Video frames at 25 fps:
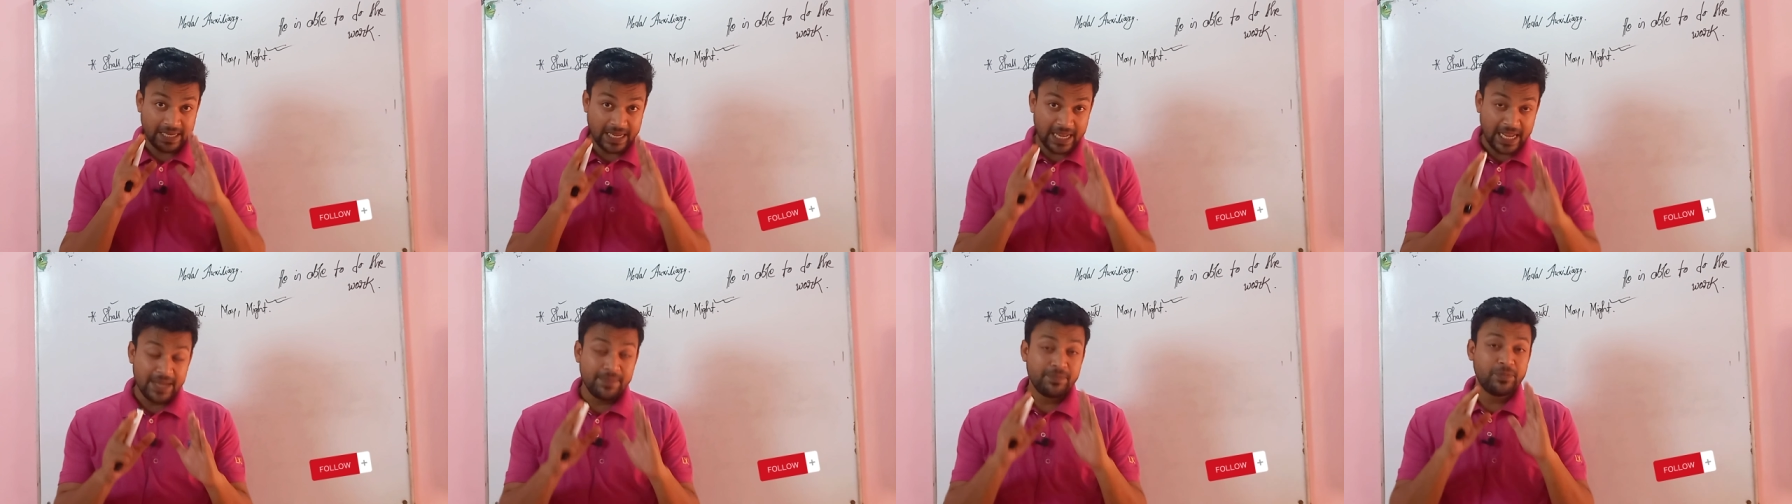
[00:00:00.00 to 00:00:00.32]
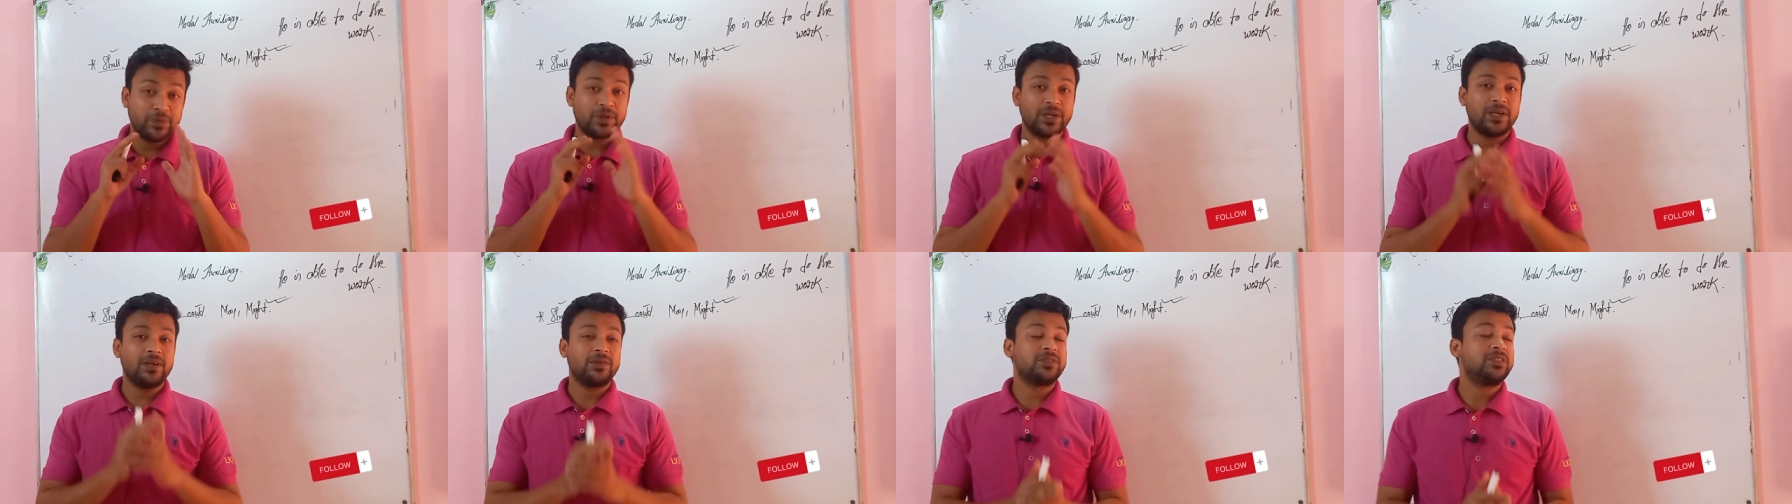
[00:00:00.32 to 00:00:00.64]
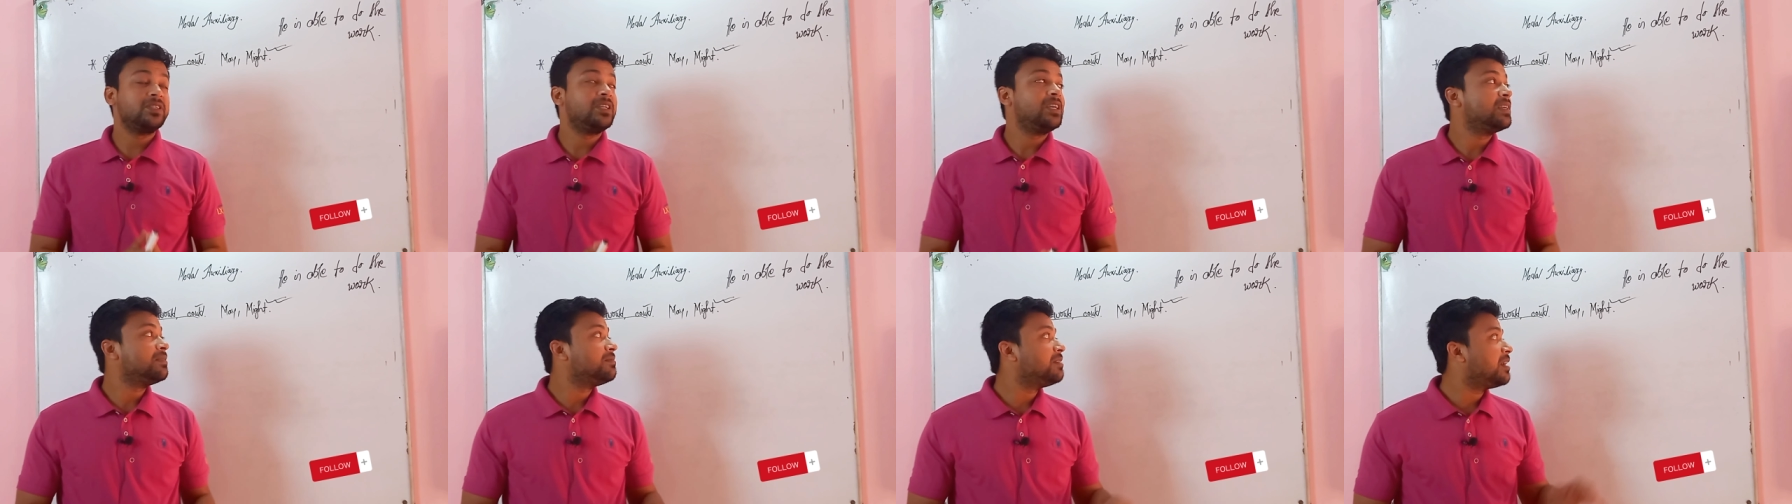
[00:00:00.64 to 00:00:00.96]
এই মোরাল
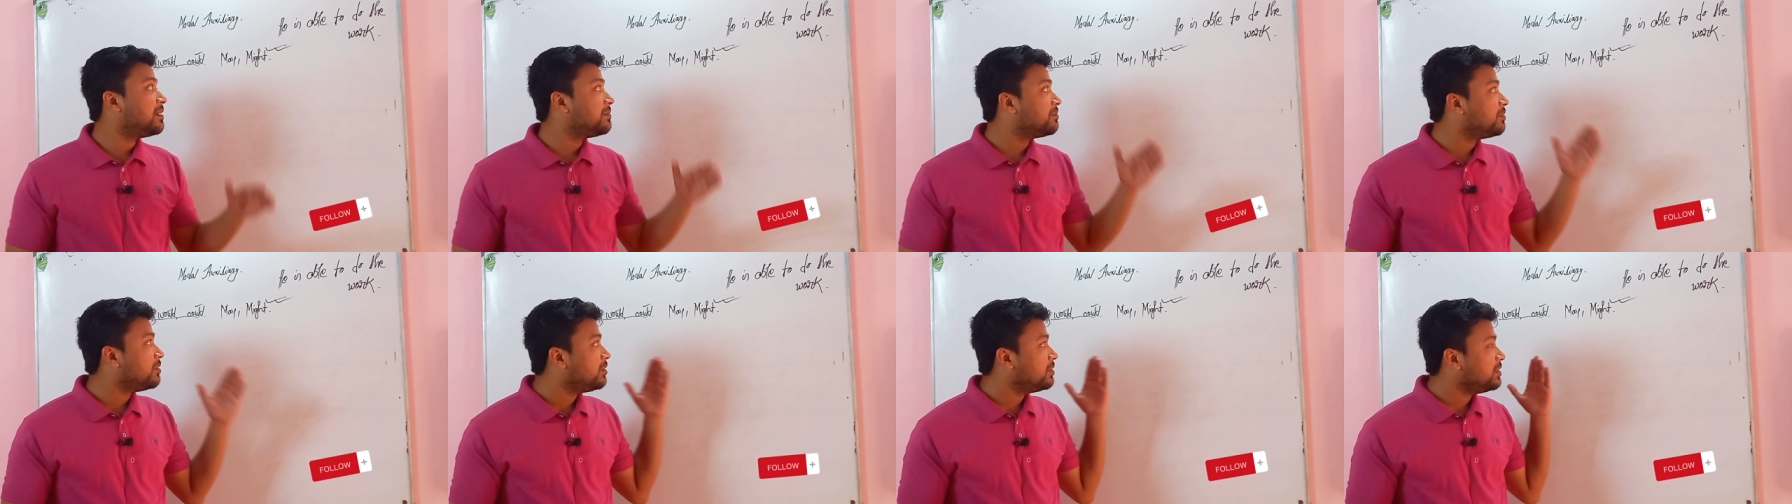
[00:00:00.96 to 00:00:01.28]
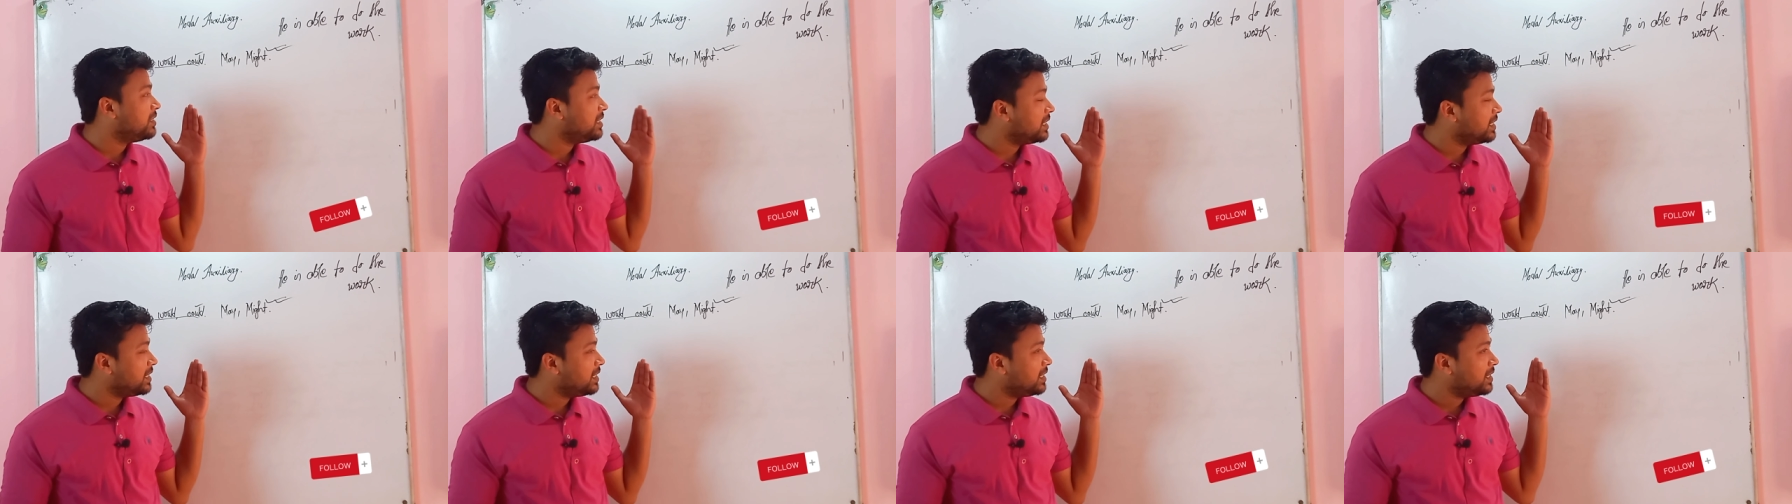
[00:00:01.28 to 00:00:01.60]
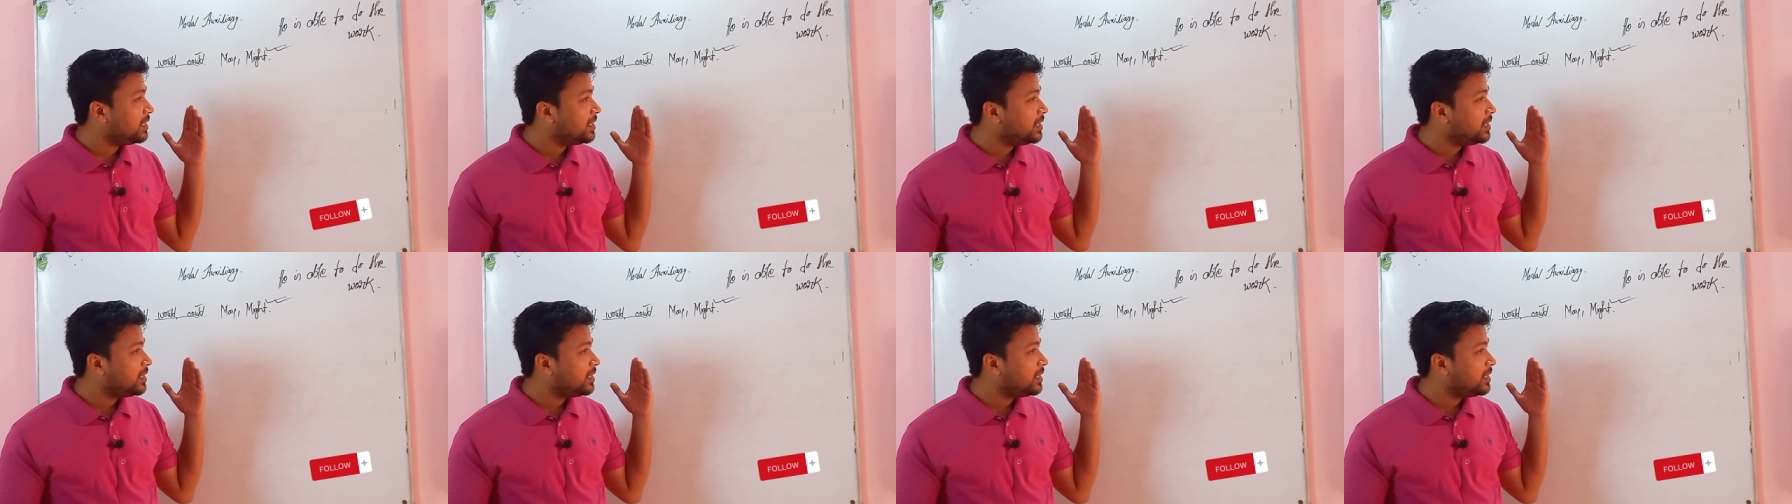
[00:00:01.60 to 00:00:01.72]
অক্সিলারি ভার্ভগুলো দিয়ে